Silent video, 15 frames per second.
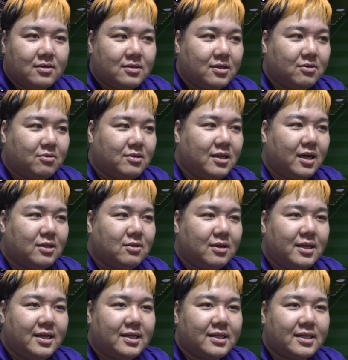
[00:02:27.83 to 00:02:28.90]
で、これであとは
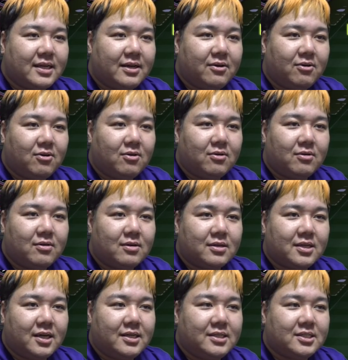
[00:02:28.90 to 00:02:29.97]
連携を
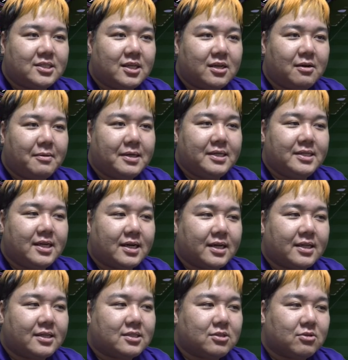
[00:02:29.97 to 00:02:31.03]
キャインしていけばいいだ
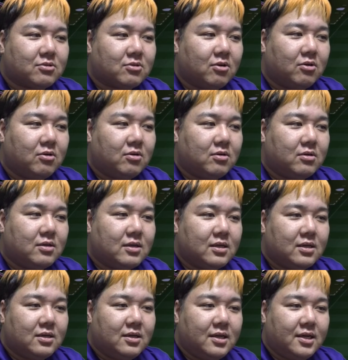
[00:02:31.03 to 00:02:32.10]
けですよと。
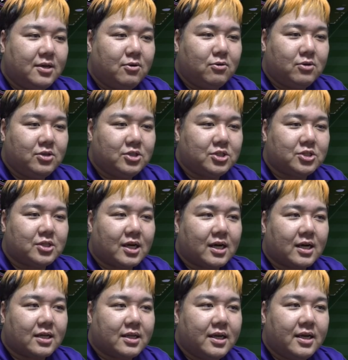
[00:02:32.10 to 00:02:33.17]
連携60だか
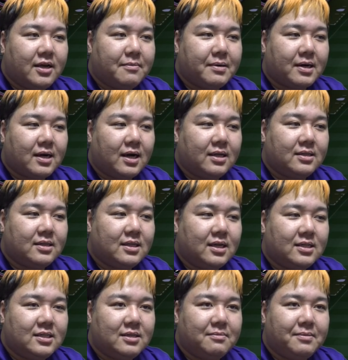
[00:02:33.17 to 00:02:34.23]
らね、まあ簡
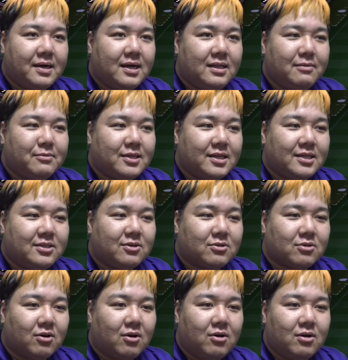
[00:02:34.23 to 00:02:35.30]
単にバカでもできるよと。